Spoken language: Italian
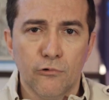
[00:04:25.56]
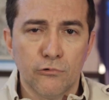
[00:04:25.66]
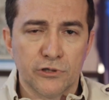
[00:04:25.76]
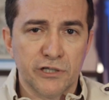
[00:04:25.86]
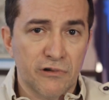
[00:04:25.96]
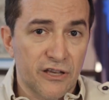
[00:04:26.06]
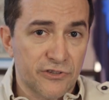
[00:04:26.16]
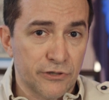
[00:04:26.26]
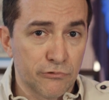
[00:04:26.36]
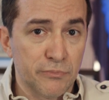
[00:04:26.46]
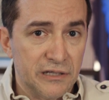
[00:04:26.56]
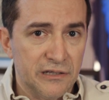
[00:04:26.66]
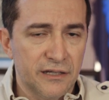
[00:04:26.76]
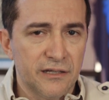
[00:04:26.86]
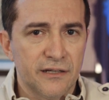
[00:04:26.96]
uno di questi su
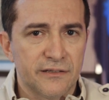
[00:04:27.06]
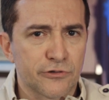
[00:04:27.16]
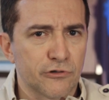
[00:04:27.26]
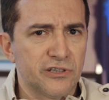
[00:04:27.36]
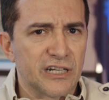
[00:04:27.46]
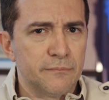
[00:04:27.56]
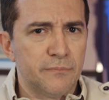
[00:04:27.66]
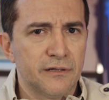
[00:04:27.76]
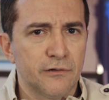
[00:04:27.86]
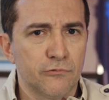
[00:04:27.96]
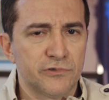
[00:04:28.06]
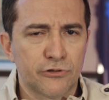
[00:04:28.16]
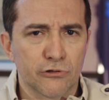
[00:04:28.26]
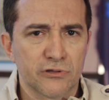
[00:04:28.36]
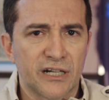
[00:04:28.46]
mille nasconderebbe un
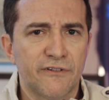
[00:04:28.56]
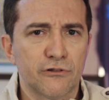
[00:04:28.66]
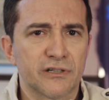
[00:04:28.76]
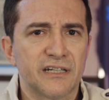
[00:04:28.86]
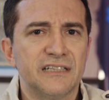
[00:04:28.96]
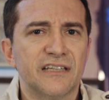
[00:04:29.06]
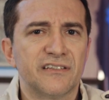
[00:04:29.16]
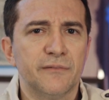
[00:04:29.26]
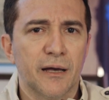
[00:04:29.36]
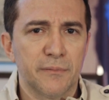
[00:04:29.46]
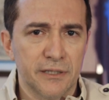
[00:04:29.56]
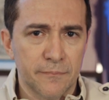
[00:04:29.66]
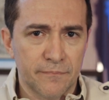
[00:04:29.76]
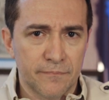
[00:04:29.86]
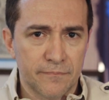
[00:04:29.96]
tesoro dal valore inestimabile,